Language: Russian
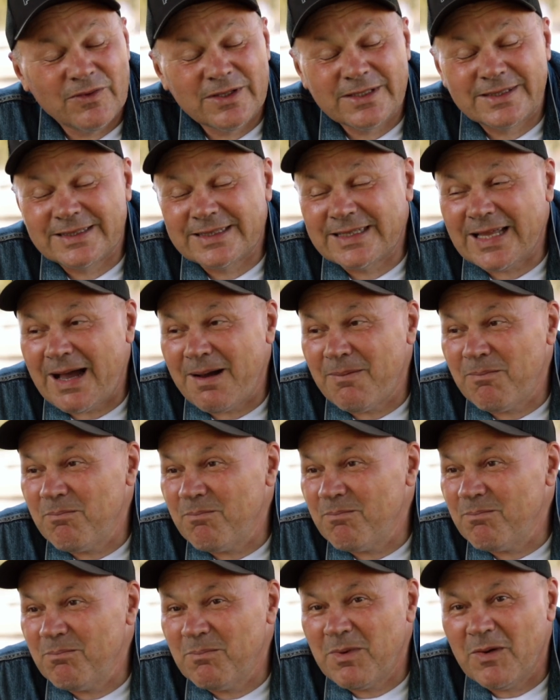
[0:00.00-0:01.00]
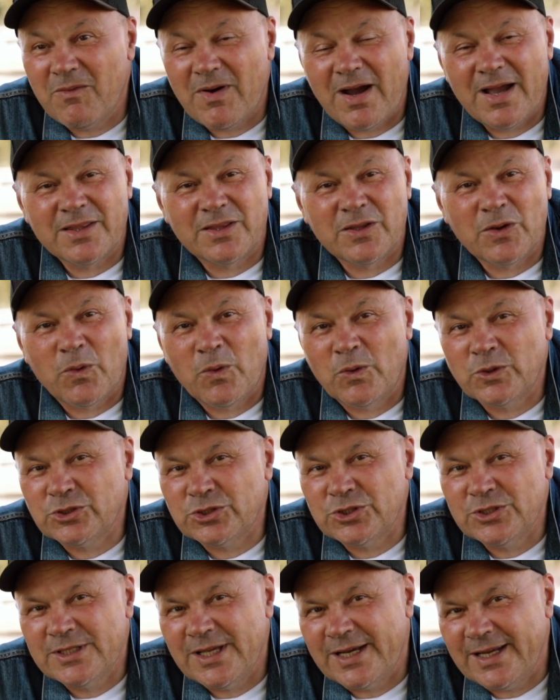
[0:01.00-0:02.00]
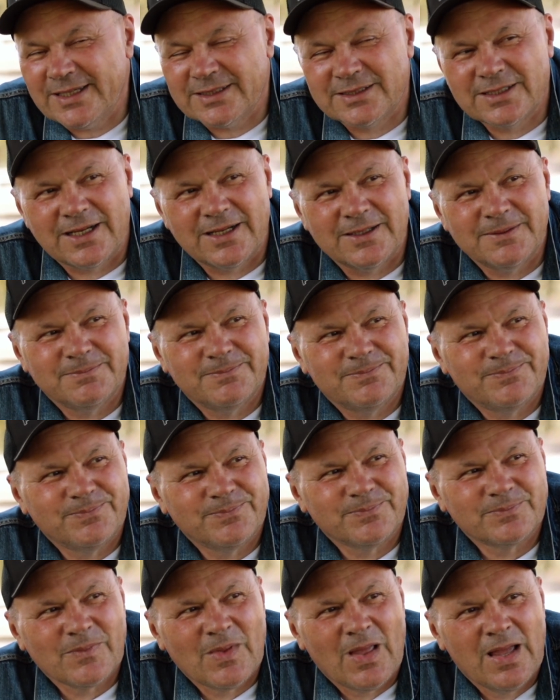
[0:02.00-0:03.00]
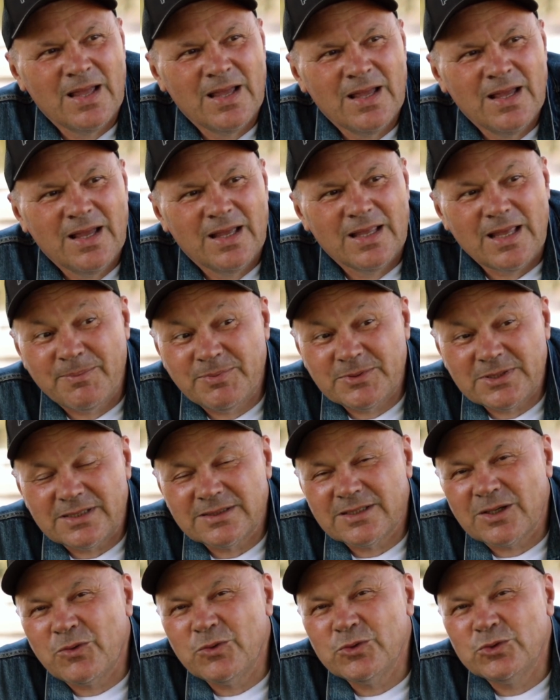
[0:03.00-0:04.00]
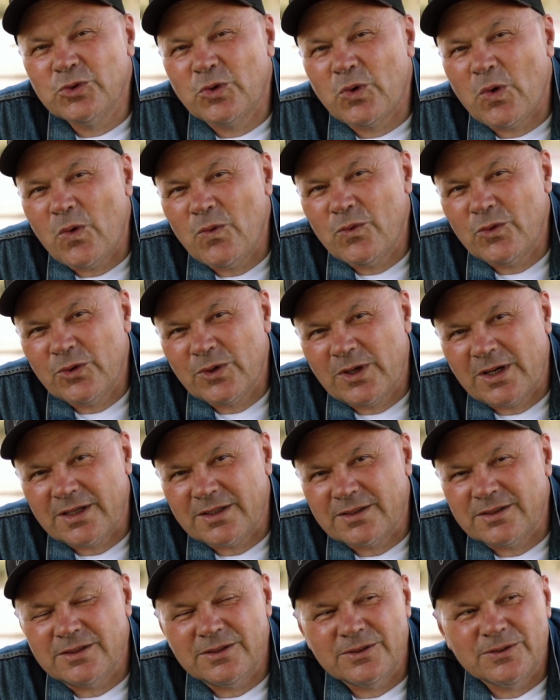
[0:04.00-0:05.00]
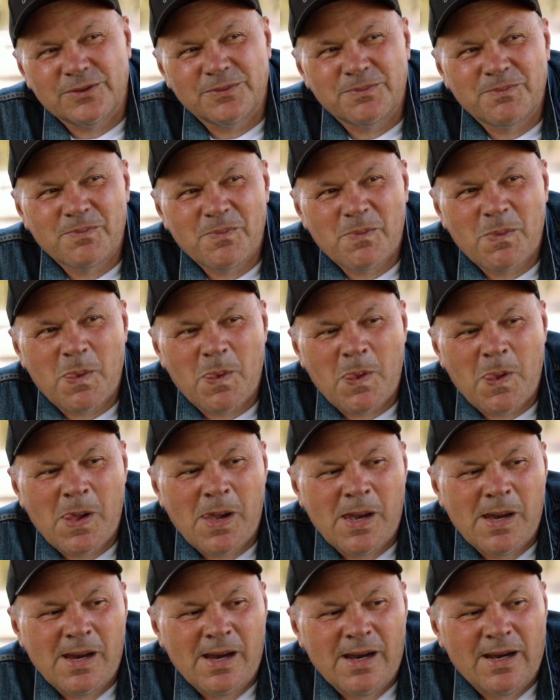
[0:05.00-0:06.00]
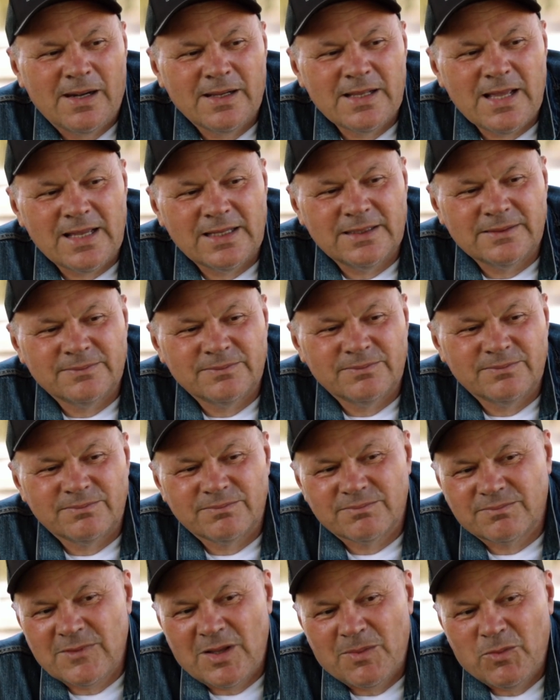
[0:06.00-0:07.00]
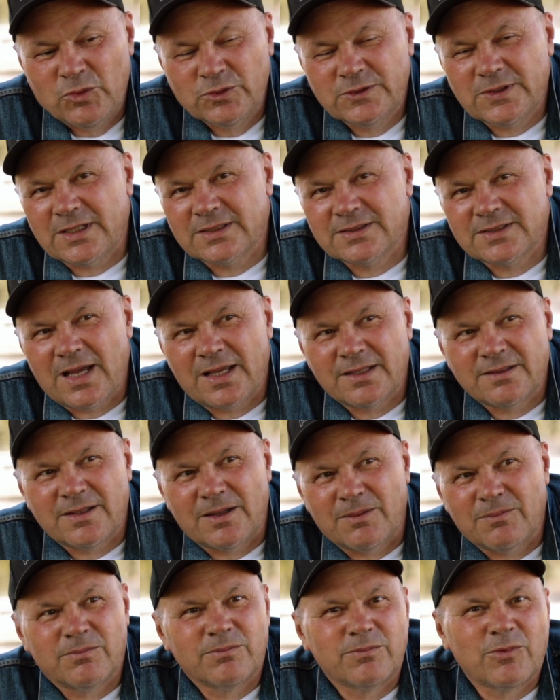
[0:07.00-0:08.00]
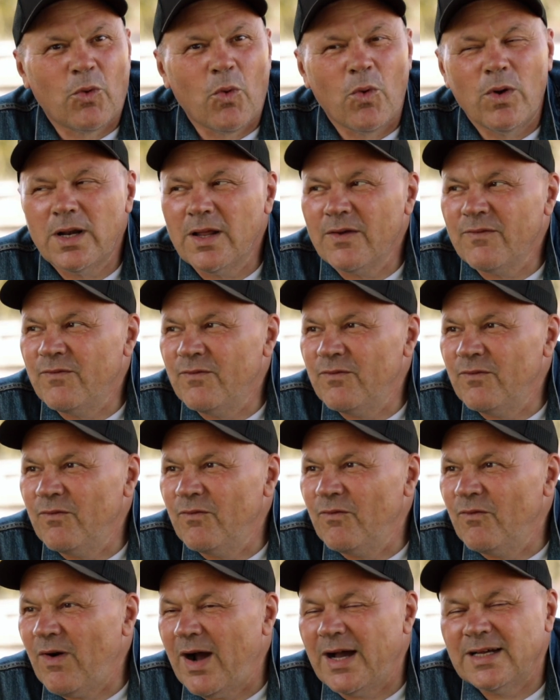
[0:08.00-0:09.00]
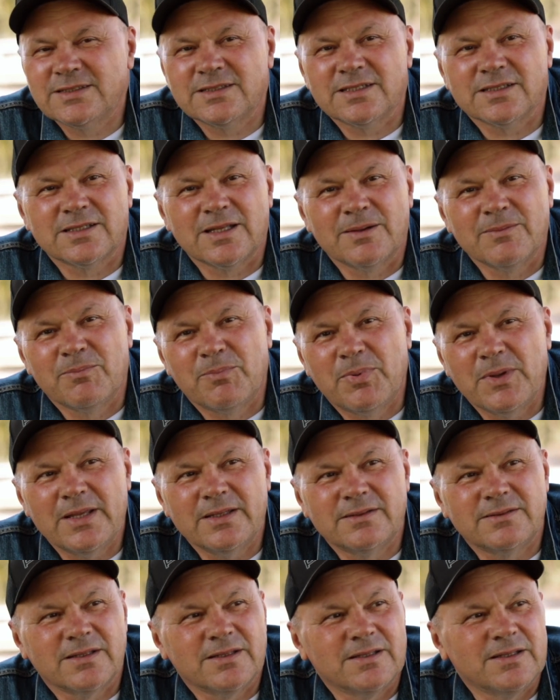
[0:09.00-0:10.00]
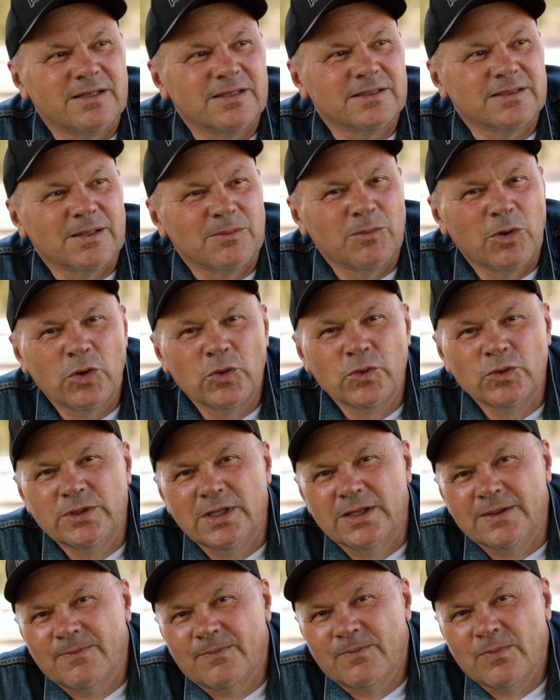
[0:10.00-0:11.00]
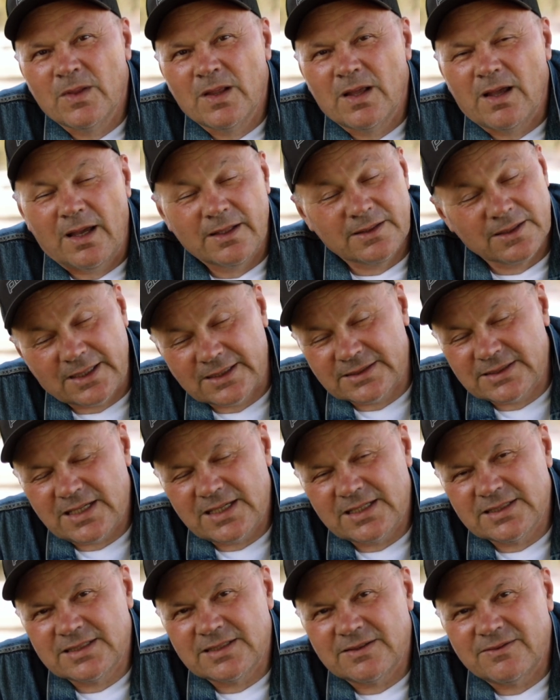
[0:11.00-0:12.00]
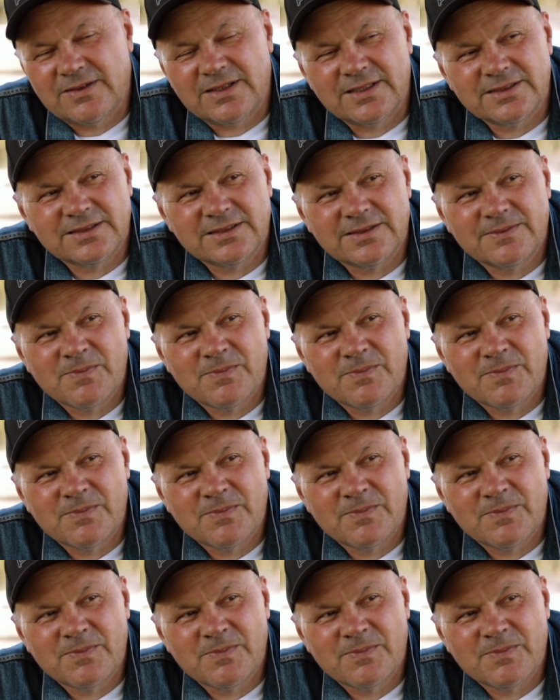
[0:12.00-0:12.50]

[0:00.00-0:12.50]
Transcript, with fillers: Вы там бываете очень редко. Я писал такую духовную картину. Я ему сказать там Коля, Вася, там Петя или там Люда, это касается вас.